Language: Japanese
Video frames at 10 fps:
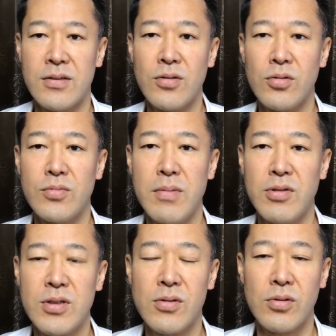ちょっと梅干
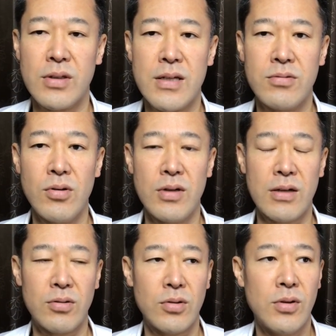しに凝っていくような
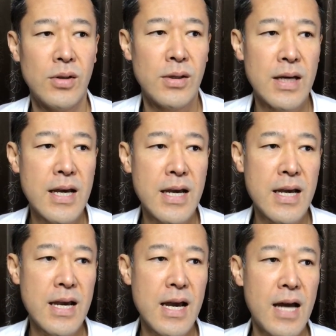こと。
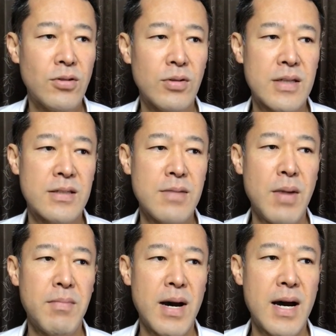あとですね、ぶ
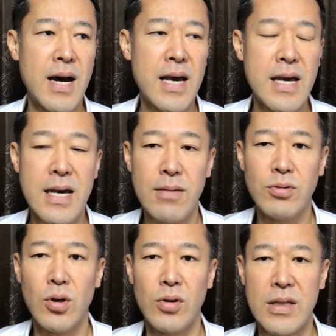
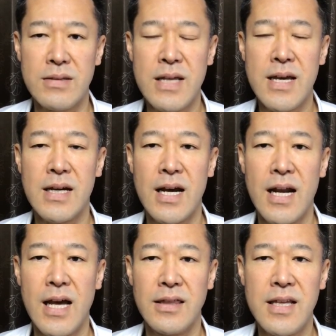どうですね、
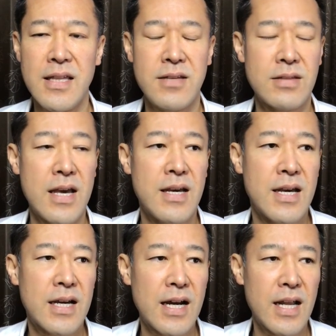空手ですね。
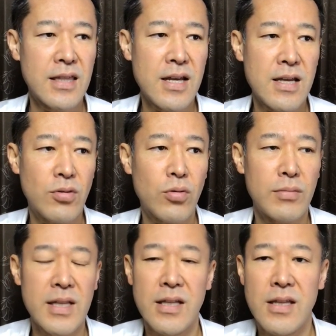空手どこ
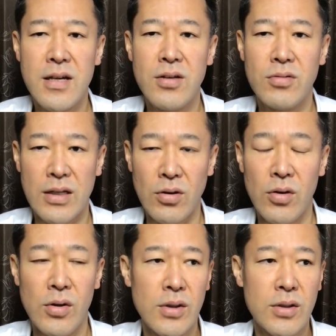までできるかと
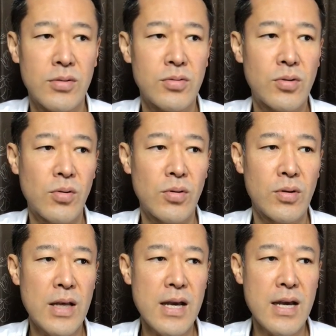いうとこ
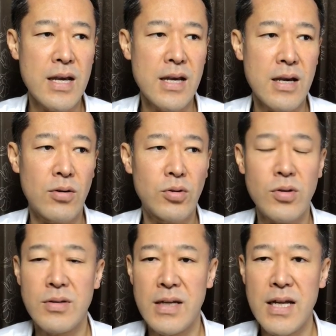ろで、今
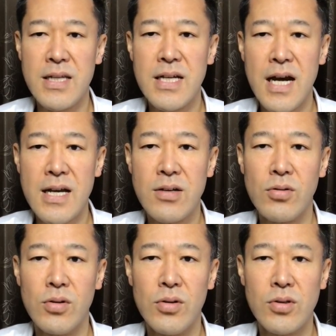年はね、2回
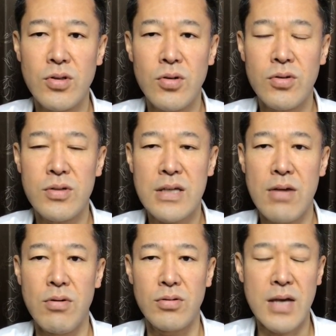こう昇級試
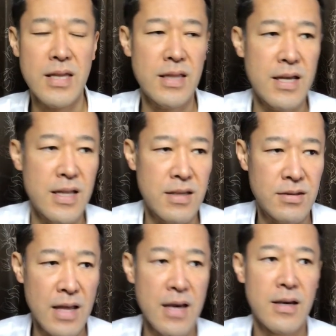験を受けてで
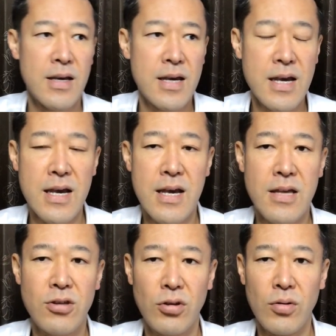すね、
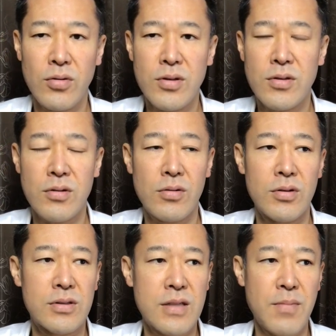ちょっとずつ
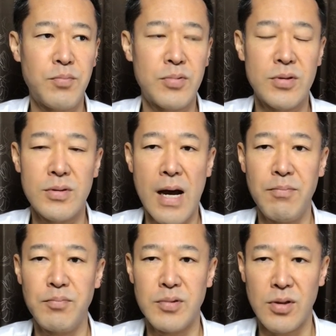こう
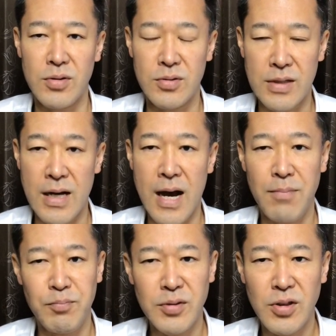ステップアップというか、
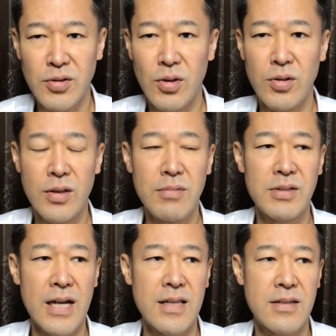アップというほどで
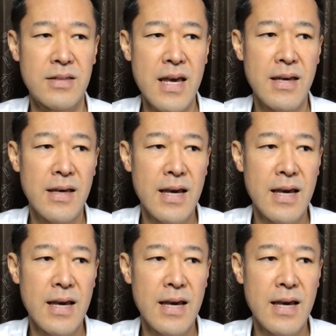もないですね。